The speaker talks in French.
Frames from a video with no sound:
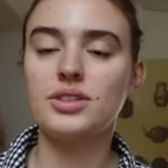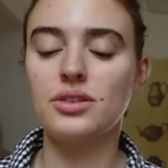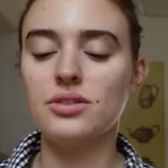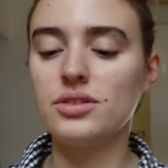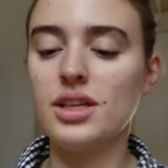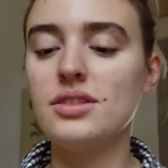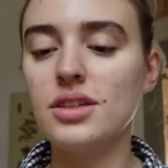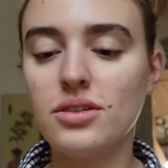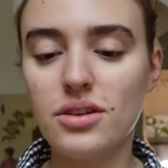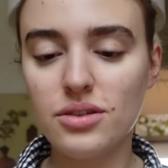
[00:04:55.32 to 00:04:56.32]
c'est une recette
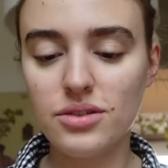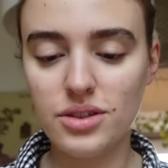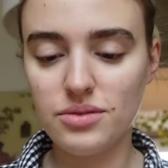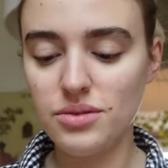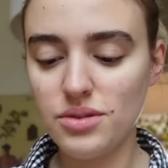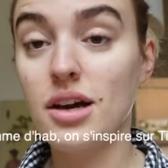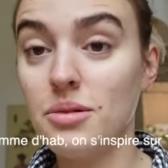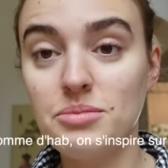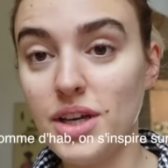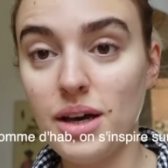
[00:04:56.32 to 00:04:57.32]
TikTok que j'ai vue.
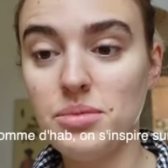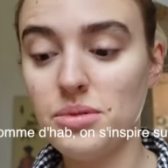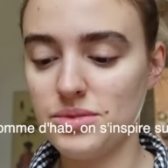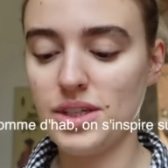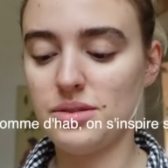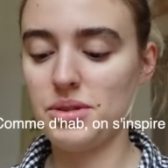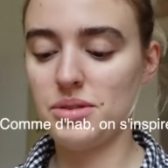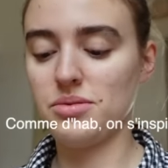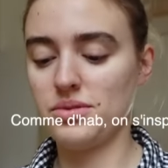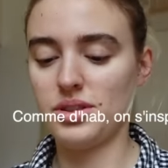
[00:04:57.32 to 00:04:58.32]
Comme d'hab, on s'inspire
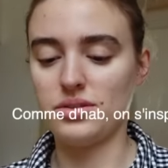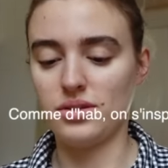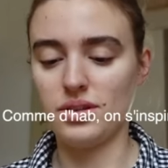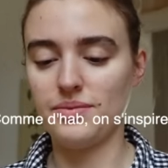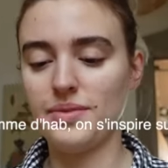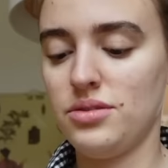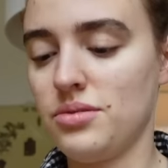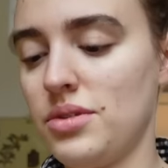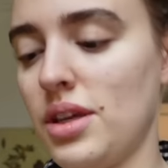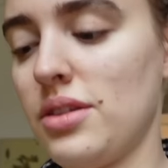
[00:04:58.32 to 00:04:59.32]
sur TikTok. Hein. Du
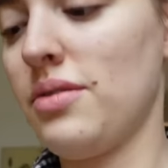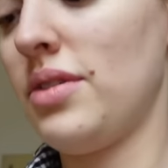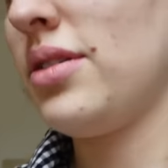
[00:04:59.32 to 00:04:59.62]
coup ça ressemble